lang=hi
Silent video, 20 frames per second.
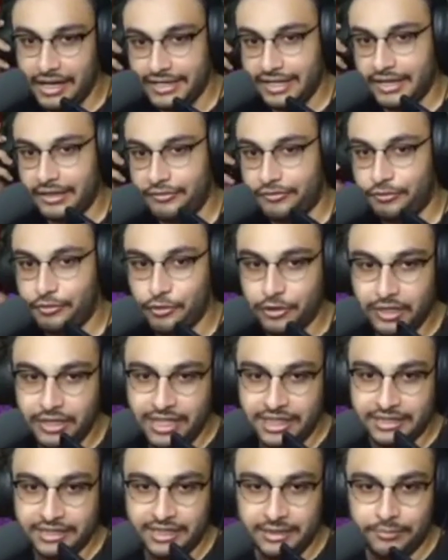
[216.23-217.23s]
अरे
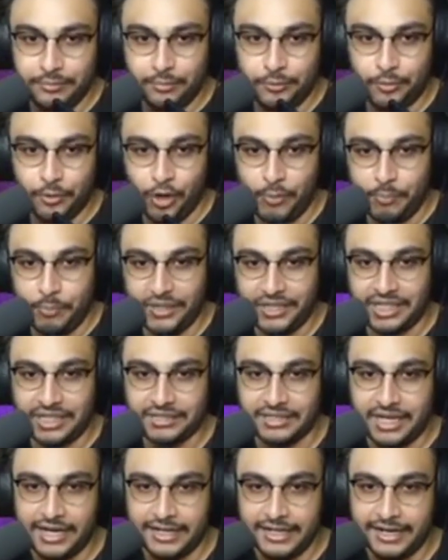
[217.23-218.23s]
फूल एकदम ओपी
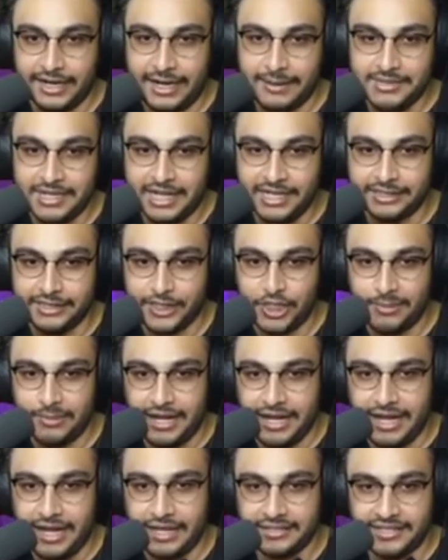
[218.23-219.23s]
धंधा करेगा जानते नहीं
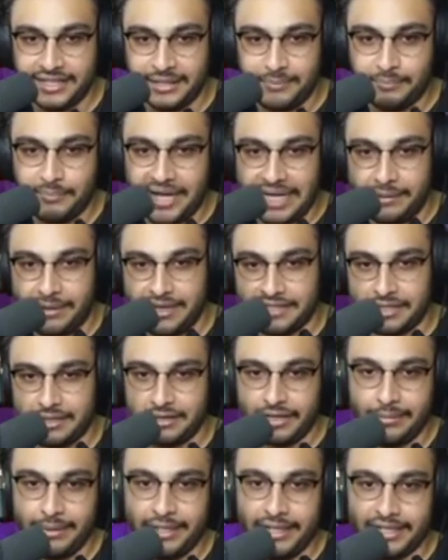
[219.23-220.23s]
भाई ऐसा अंबानी में
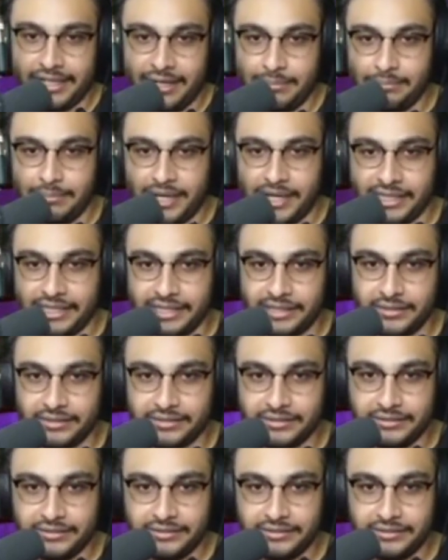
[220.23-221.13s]
सर ठीक है अंबानी